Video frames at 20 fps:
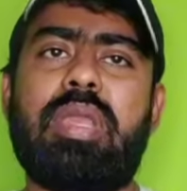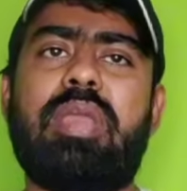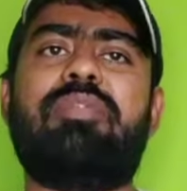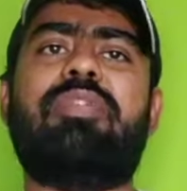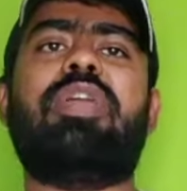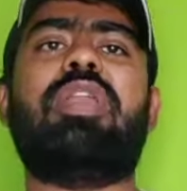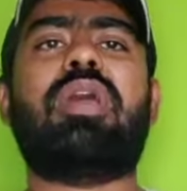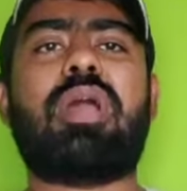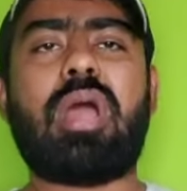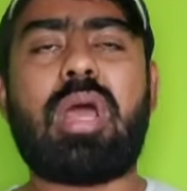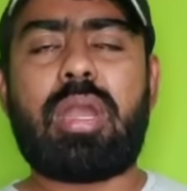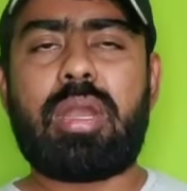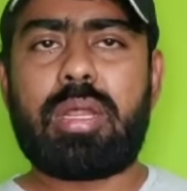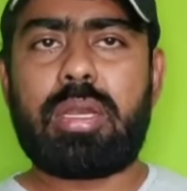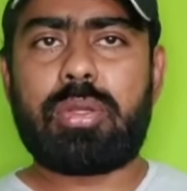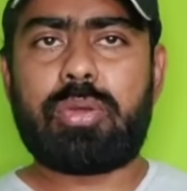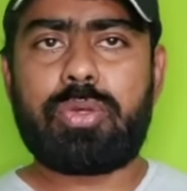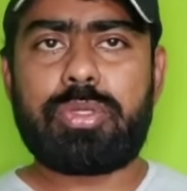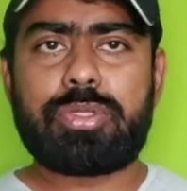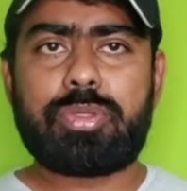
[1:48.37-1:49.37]
ఏమైనా
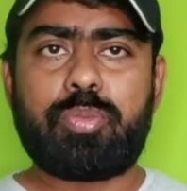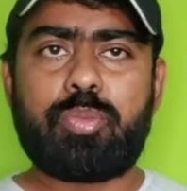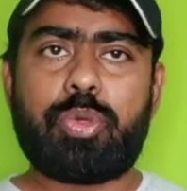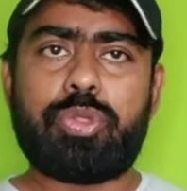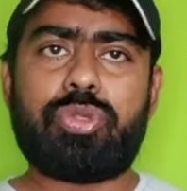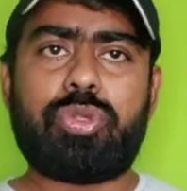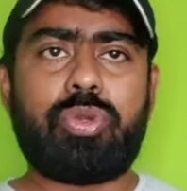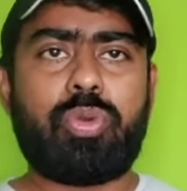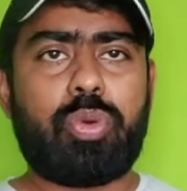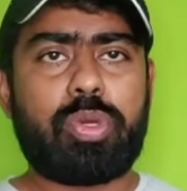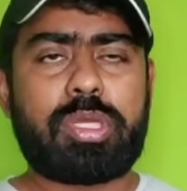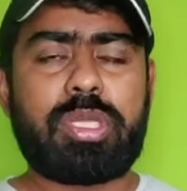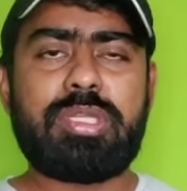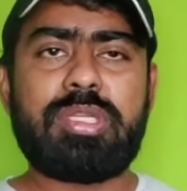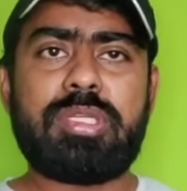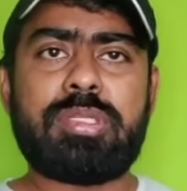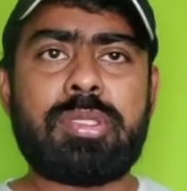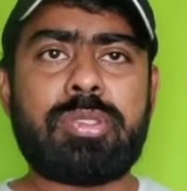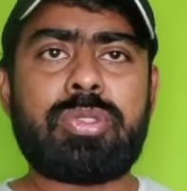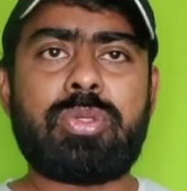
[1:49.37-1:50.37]
కారణాల కోసం పొత్తుని ఓకే
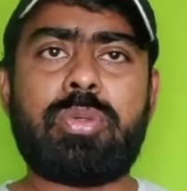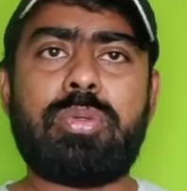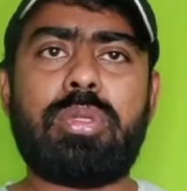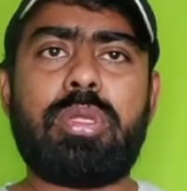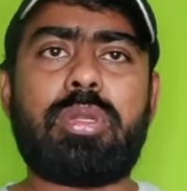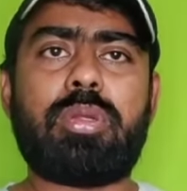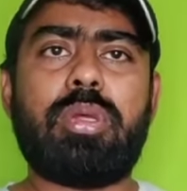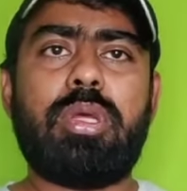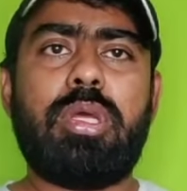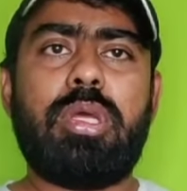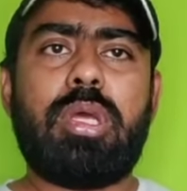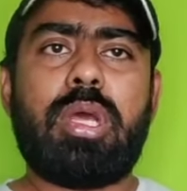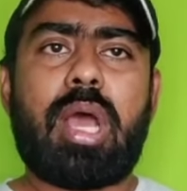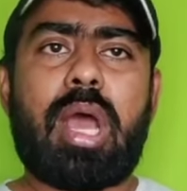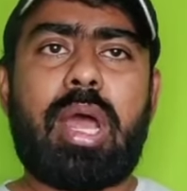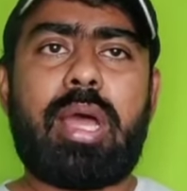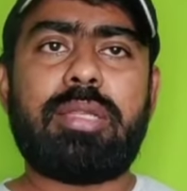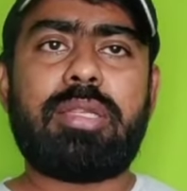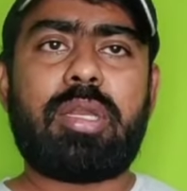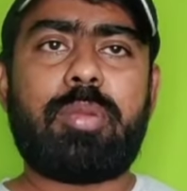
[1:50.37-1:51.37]
చేసేసుకున్నారు
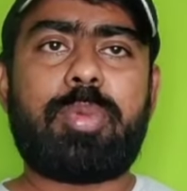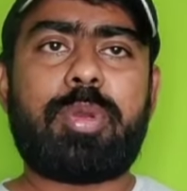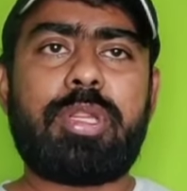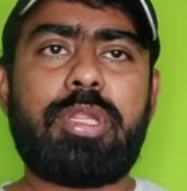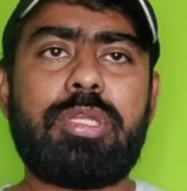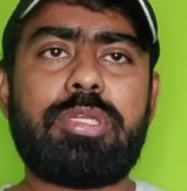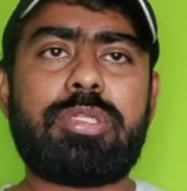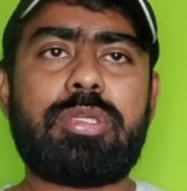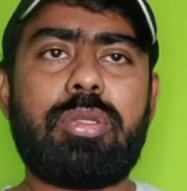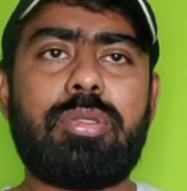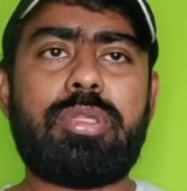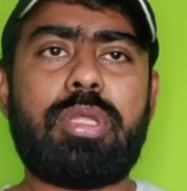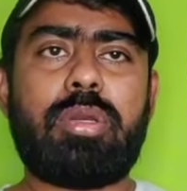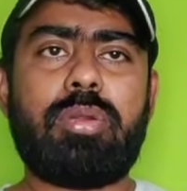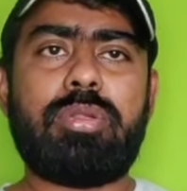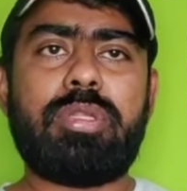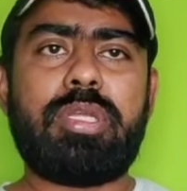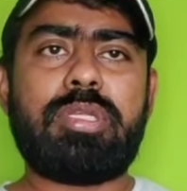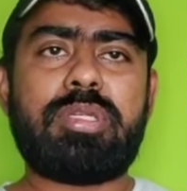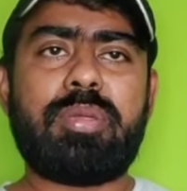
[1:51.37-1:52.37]
ఆంధ్రప్రదేశ్లో
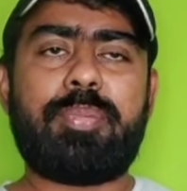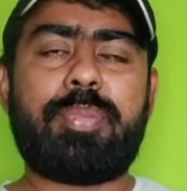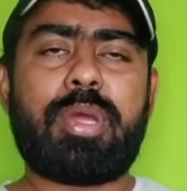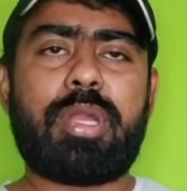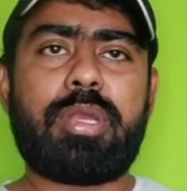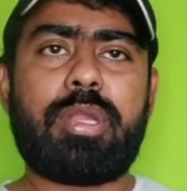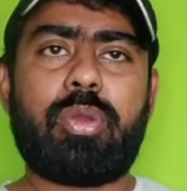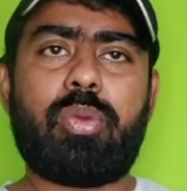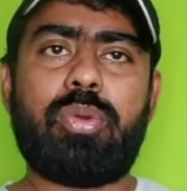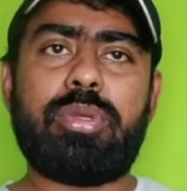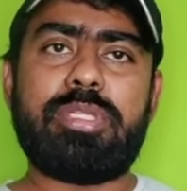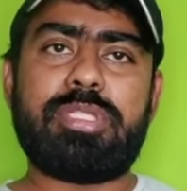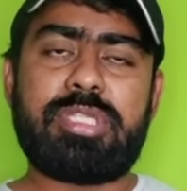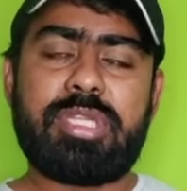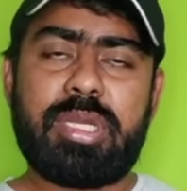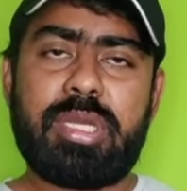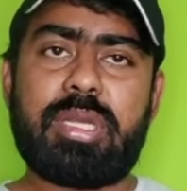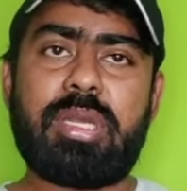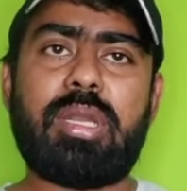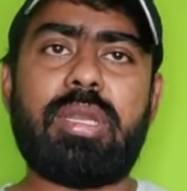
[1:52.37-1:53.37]
తెలుగుదేశం పార్టీ కొన్ని
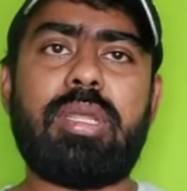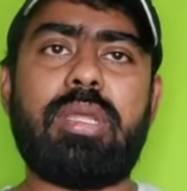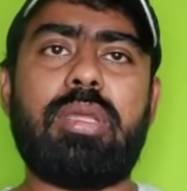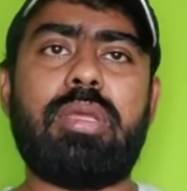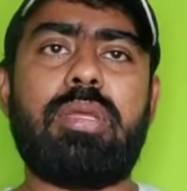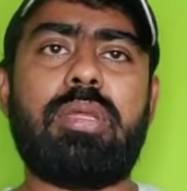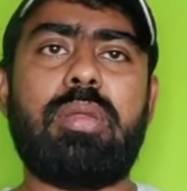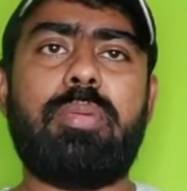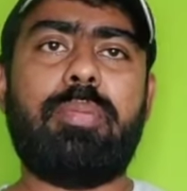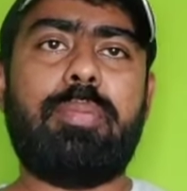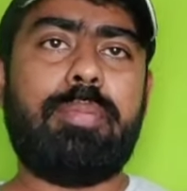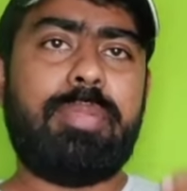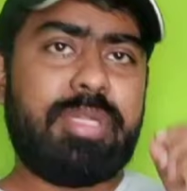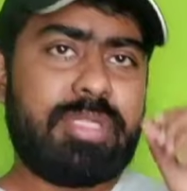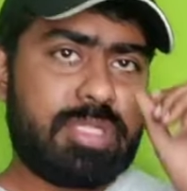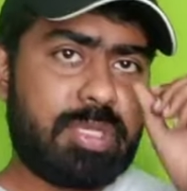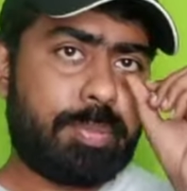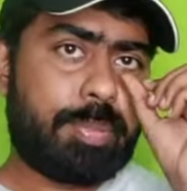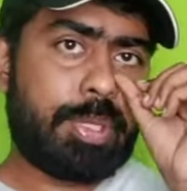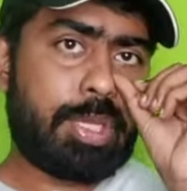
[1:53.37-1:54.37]
సీట్లని
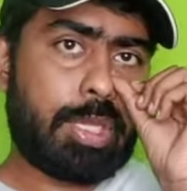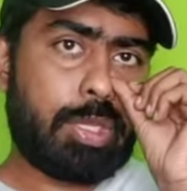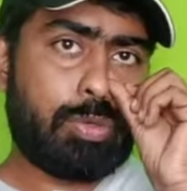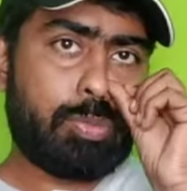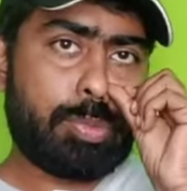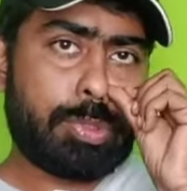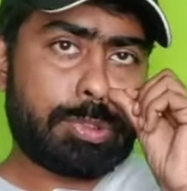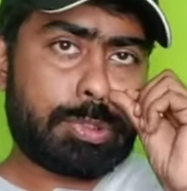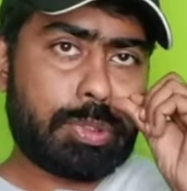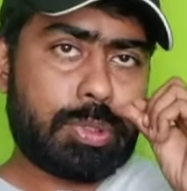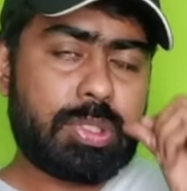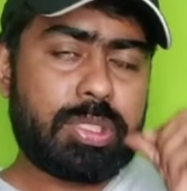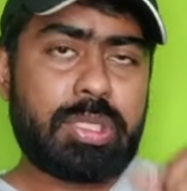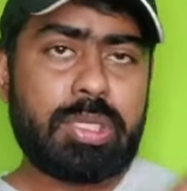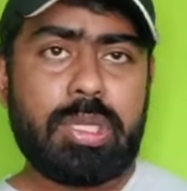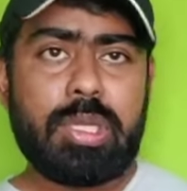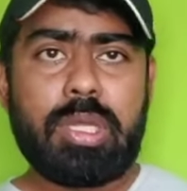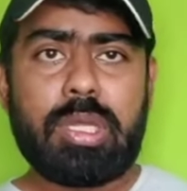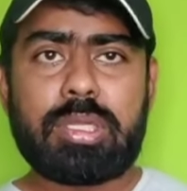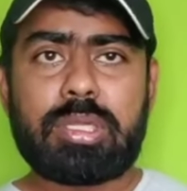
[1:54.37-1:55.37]
బీజేపీకి ఇవ్వబోతోంది
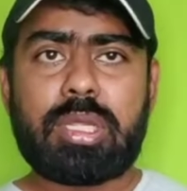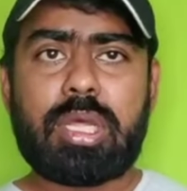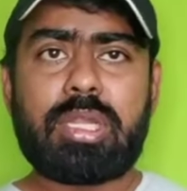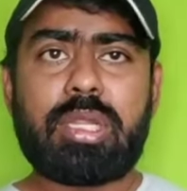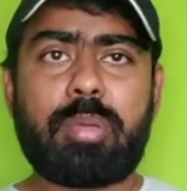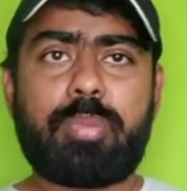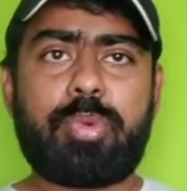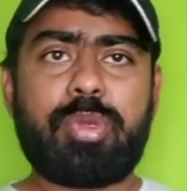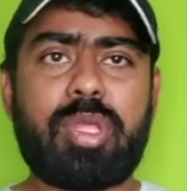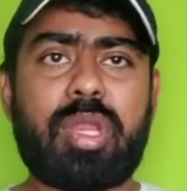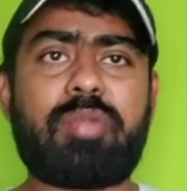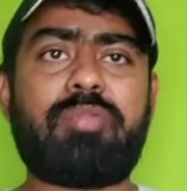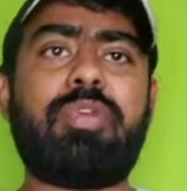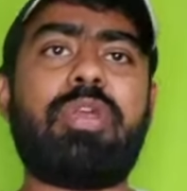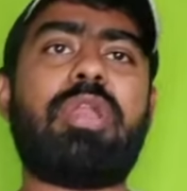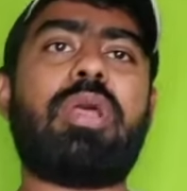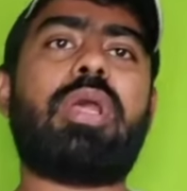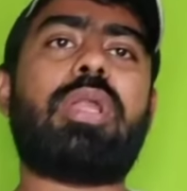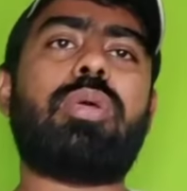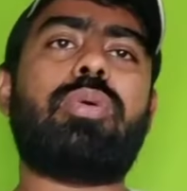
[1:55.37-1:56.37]
దాదాపు
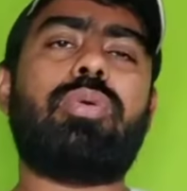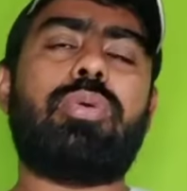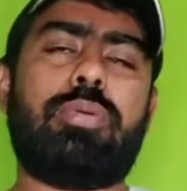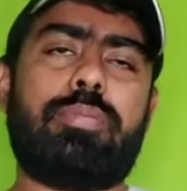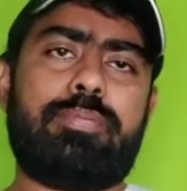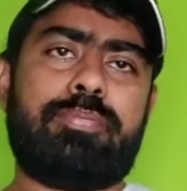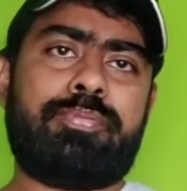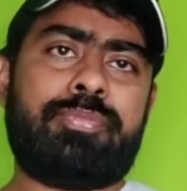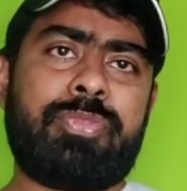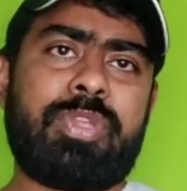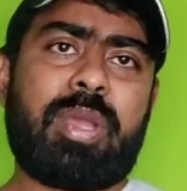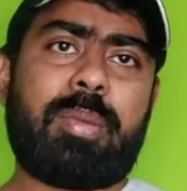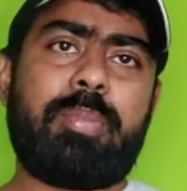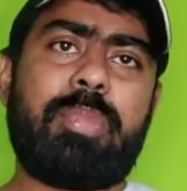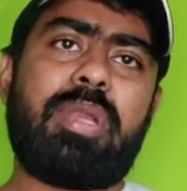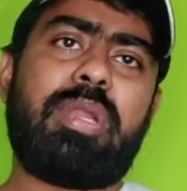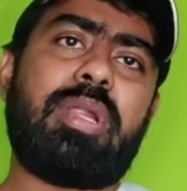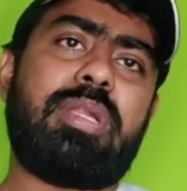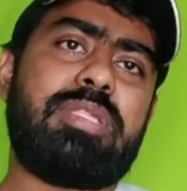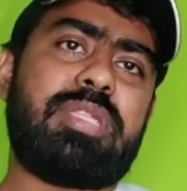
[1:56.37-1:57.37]
ఇరవై నాలుగు
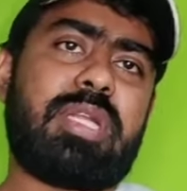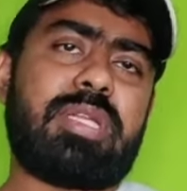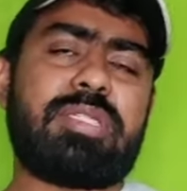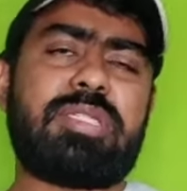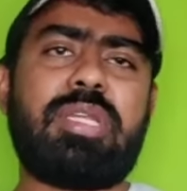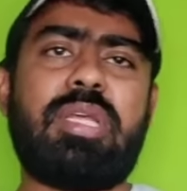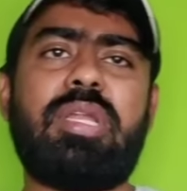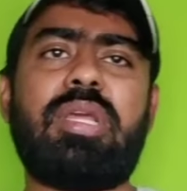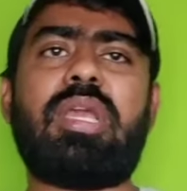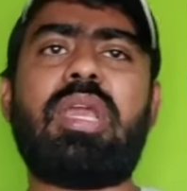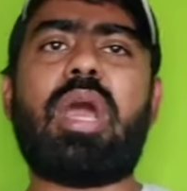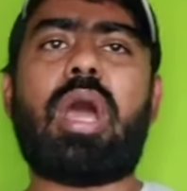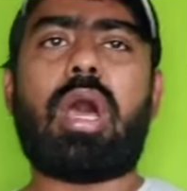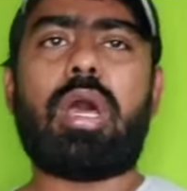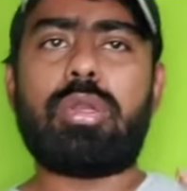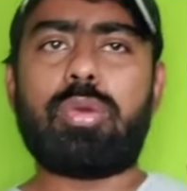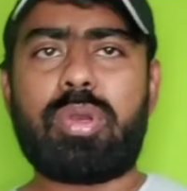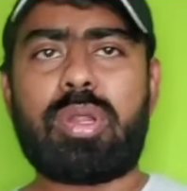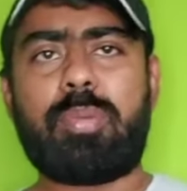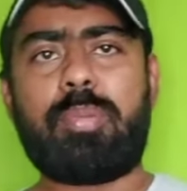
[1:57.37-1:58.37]
ఎమ్మెల్యేలు జనసేనకి
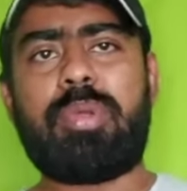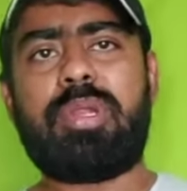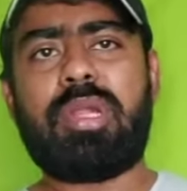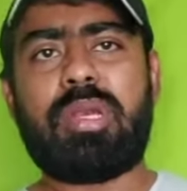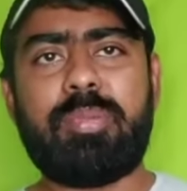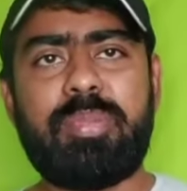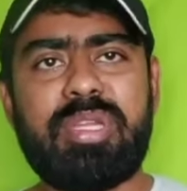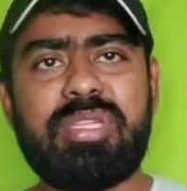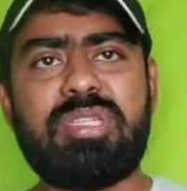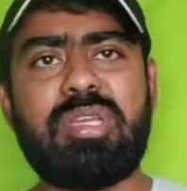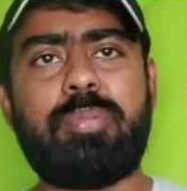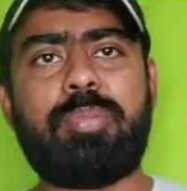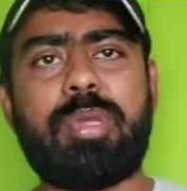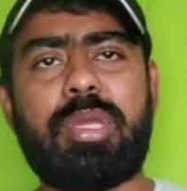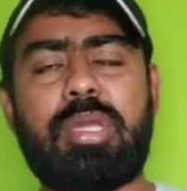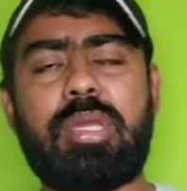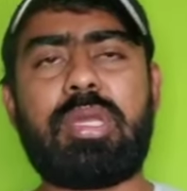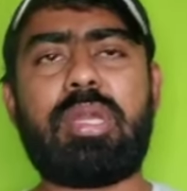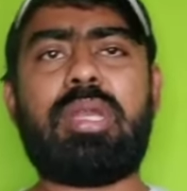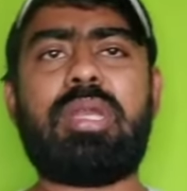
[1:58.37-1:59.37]
ఆరుగురు ఎమ్మెల్యేలు
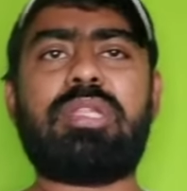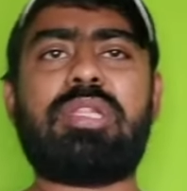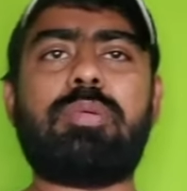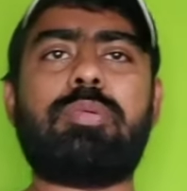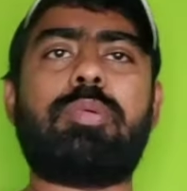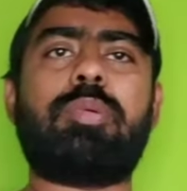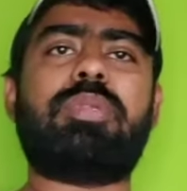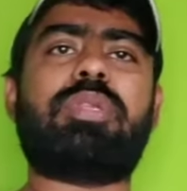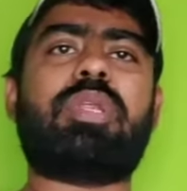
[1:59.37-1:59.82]
బీజేపీకి అంటే తమ